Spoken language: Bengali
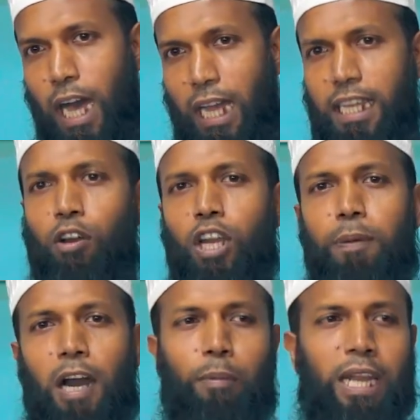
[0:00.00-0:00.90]
আলী
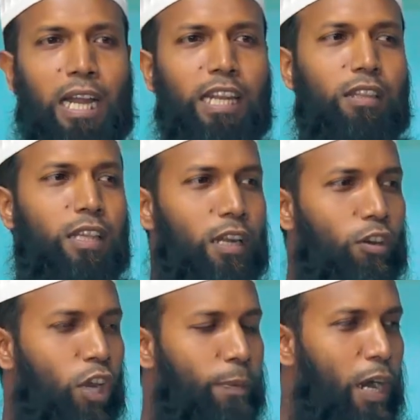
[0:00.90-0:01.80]
খলিফা হবেন আলী রাজিয়াল্লাহ
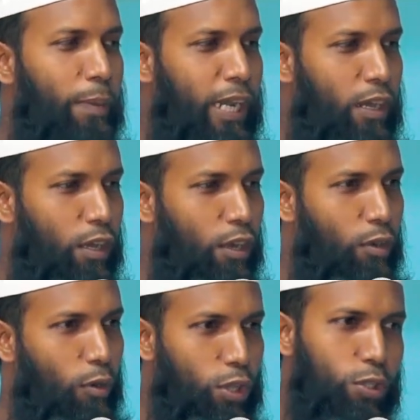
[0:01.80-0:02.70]
খলিফা হবেন
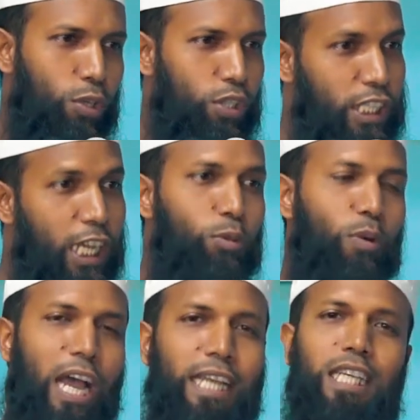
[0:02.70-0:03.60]
অথচ যেহেতু
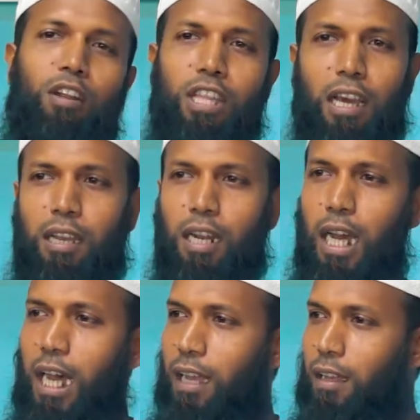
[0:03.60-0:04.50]
আয়েশা রদি
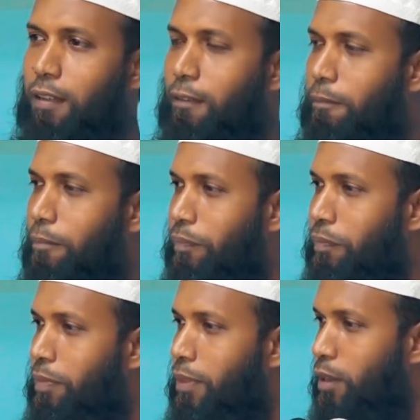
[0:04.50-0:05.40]
আল্লাহা
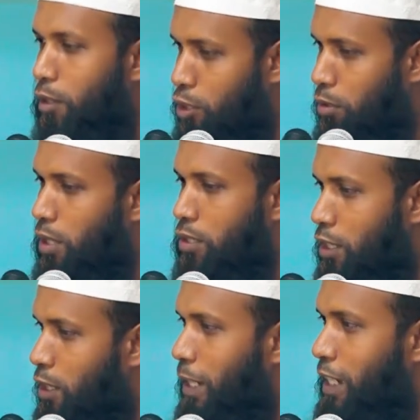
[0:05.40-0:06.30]
রসল্লা
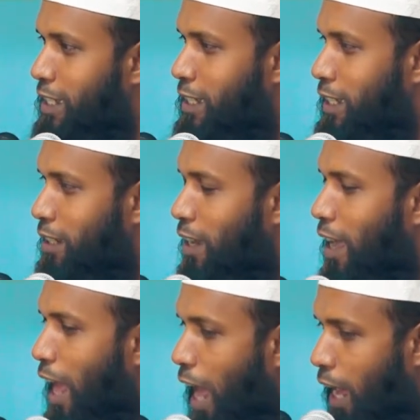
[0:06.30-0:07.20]
ইসলামের স্ত্রী
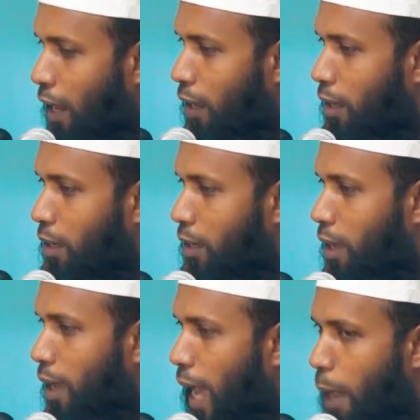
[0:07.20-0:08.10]
আর
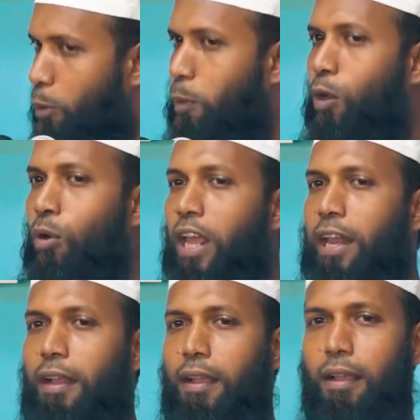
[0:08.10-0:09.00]
আবু
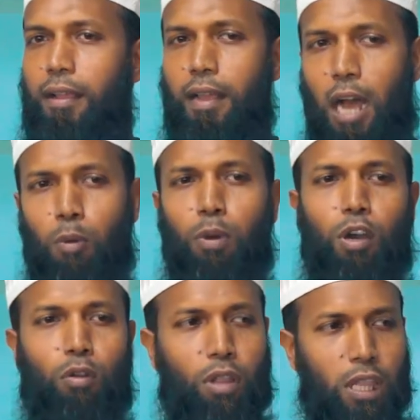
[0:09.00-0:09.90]
বকরের আবু
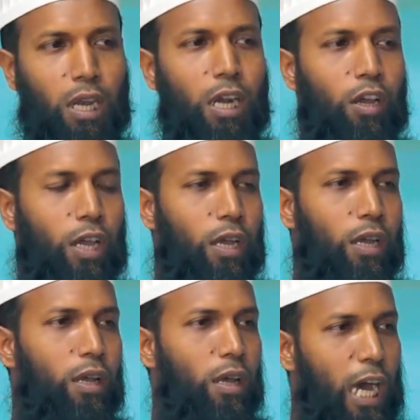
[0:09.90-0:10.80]
বকর রদি আল্লাহ
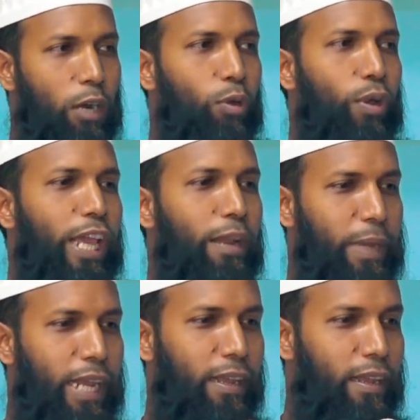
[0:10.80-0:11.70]
আনহ হ্যাঁ, এর
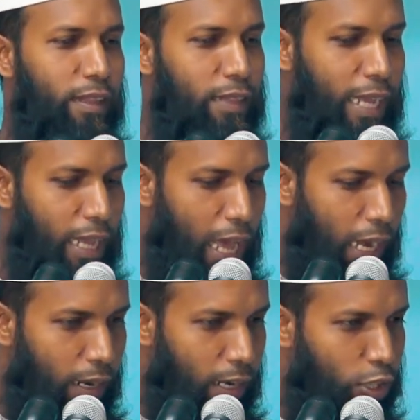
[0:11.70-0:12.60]
মেয়ে তাই
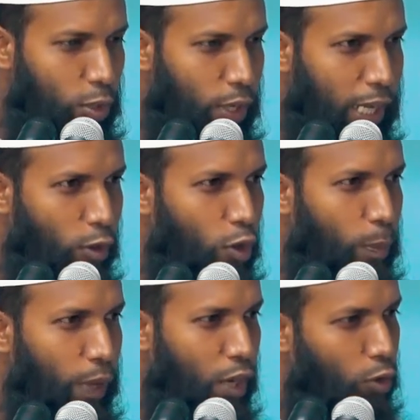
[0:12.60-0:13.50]
আল্লাহ রাসুলকে
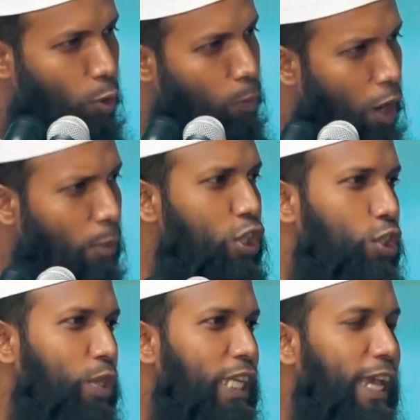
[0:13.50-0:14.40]
গোপনে
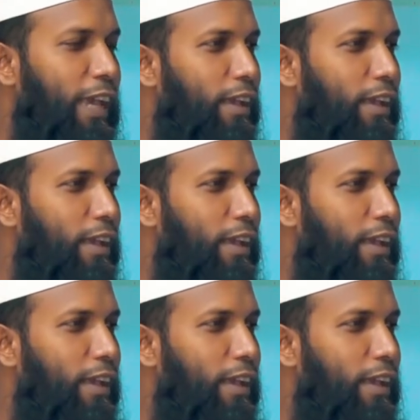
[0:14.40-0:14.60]
কুপরামর্শ দিয়ে